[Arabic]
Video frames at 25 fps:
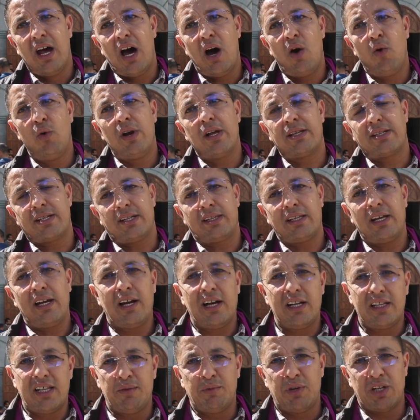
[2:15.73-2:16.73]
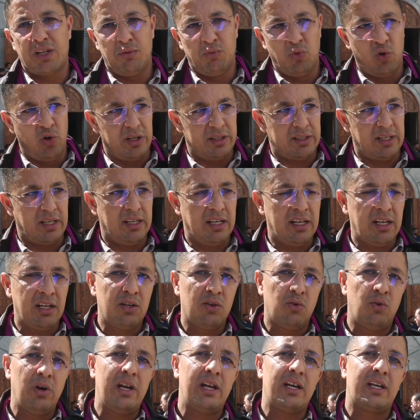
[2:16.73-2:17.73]
او لا تعطيل خدمات المواطنين
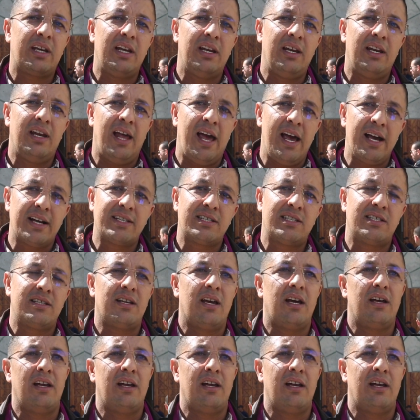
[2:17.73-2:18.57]
ولكن العكس